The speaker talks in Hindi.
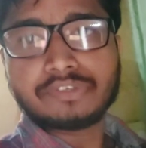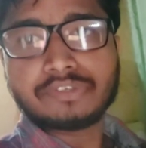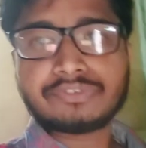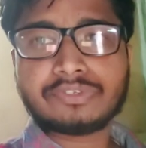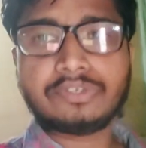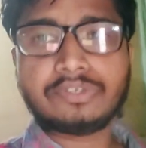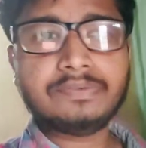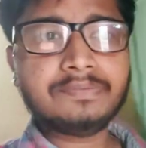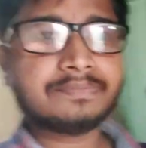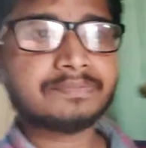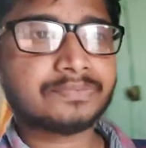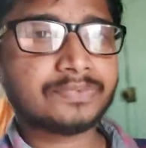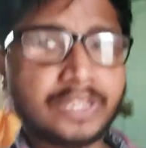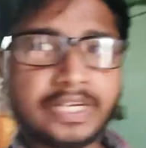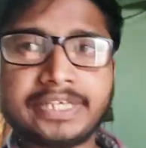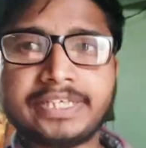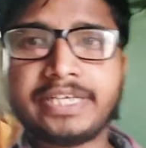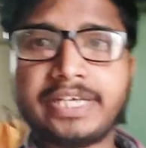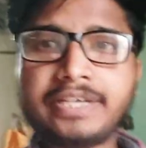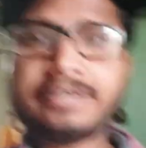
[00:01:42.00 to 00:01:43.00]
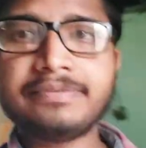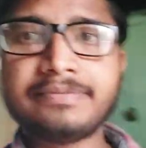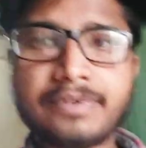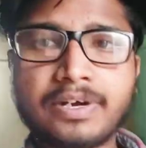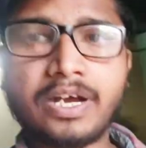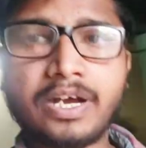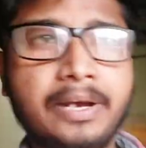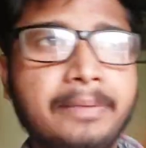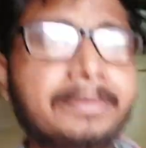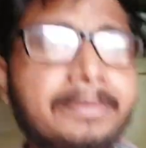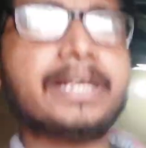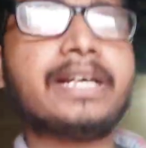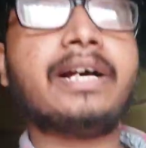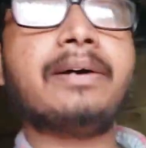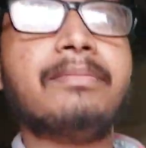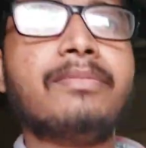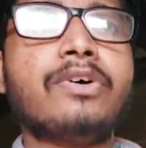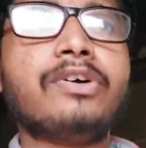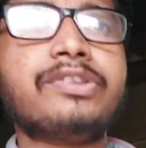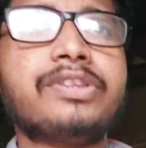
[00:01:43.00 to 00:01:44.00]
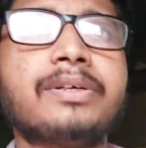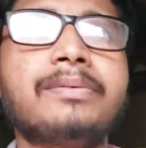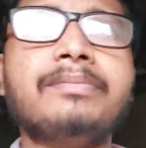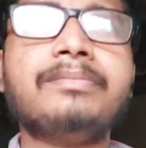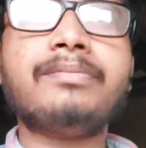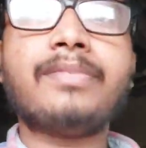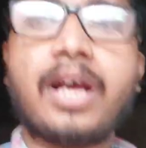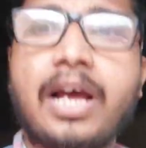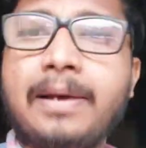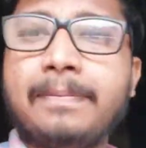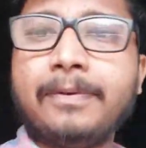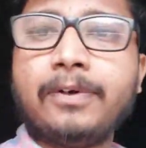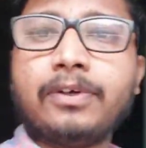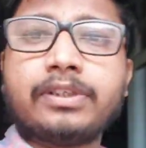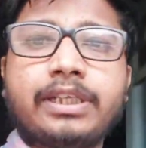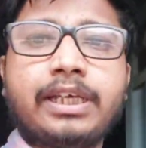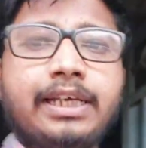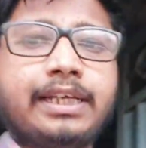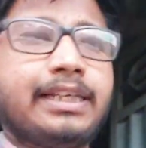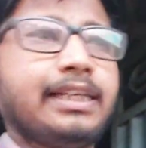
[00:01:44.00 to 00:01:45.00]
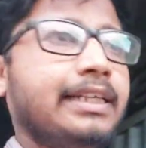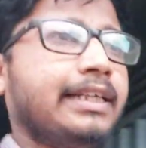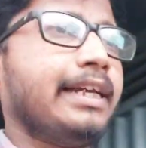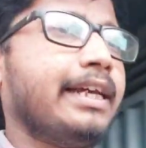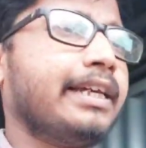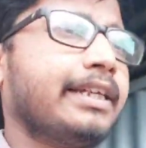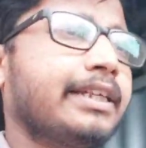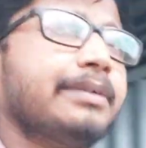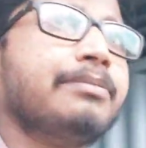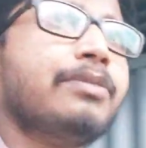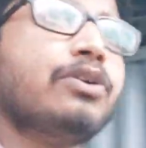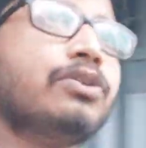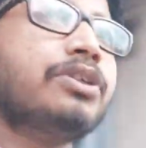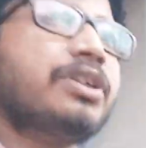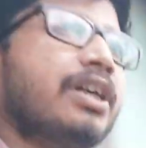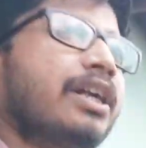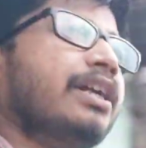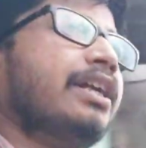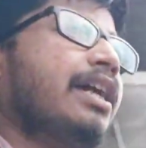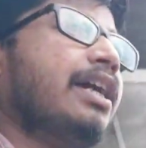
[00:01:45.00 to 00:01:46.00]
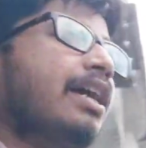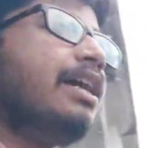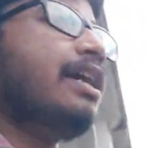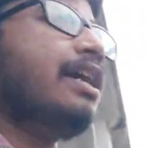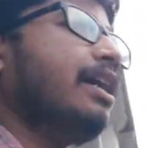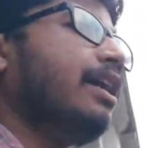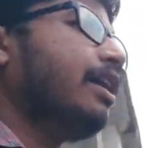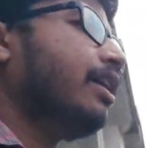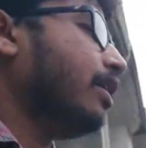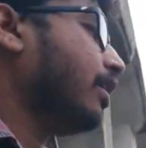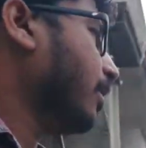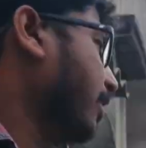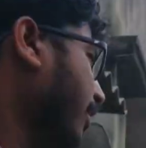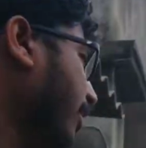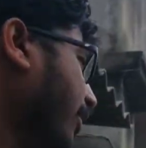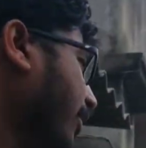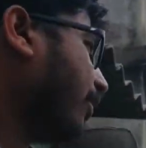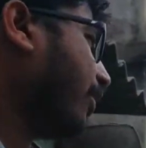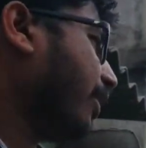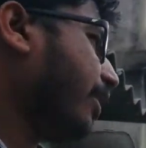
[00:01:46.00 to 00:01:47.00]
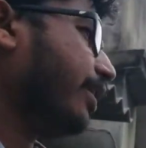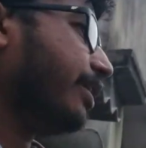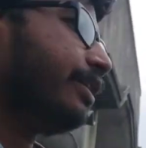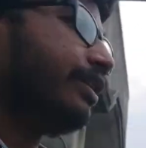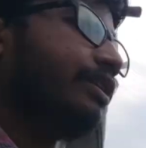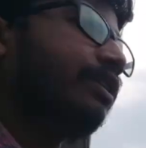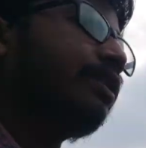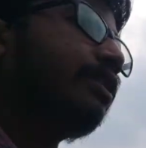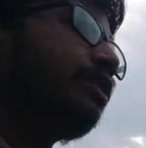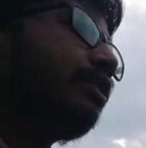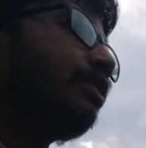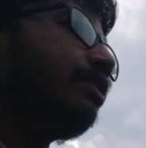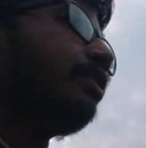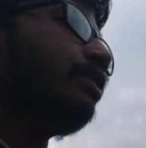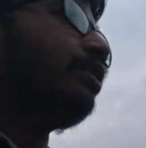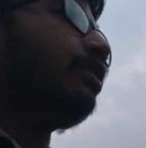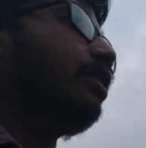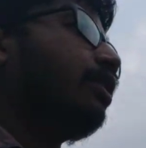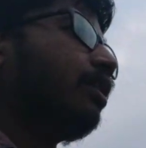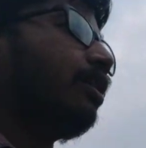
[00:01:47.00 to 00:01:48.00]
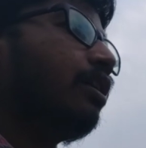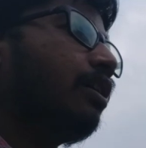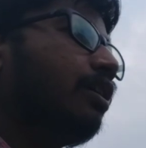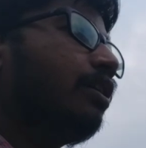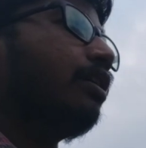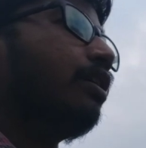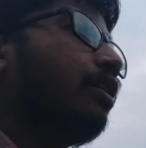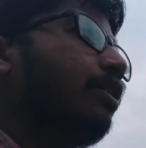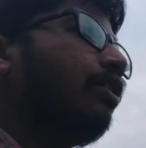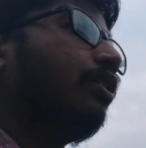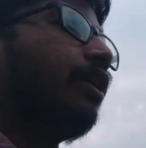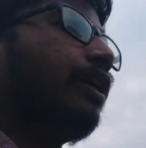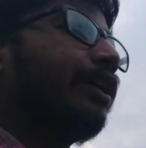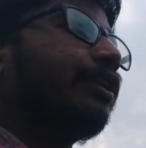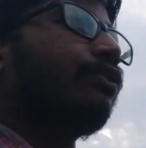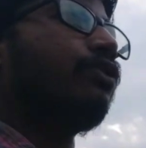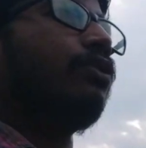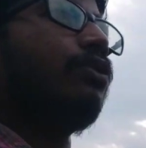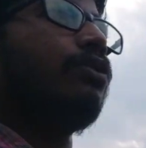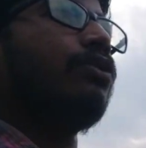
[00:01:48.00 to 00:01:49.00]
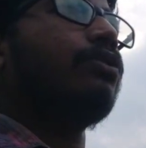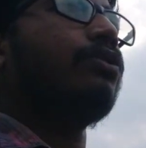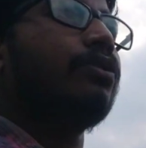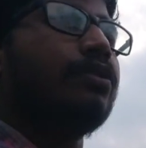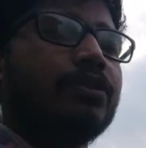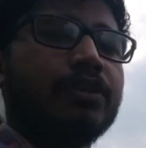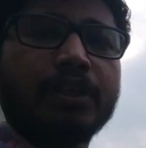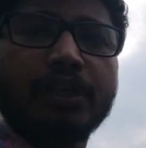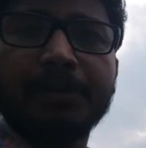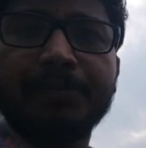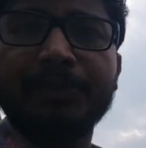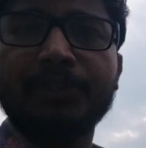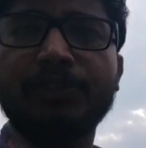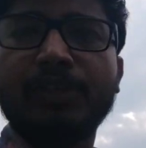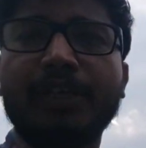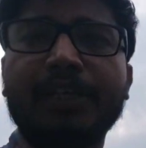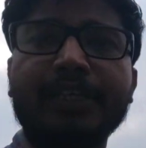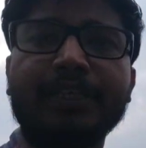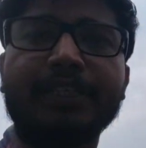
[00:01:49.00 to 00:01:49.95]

दोस्तों देखिए अभी का मौसम आप लोग देख ही लिए हैं कि बहुत ठंडा है और एक तो अभी जो है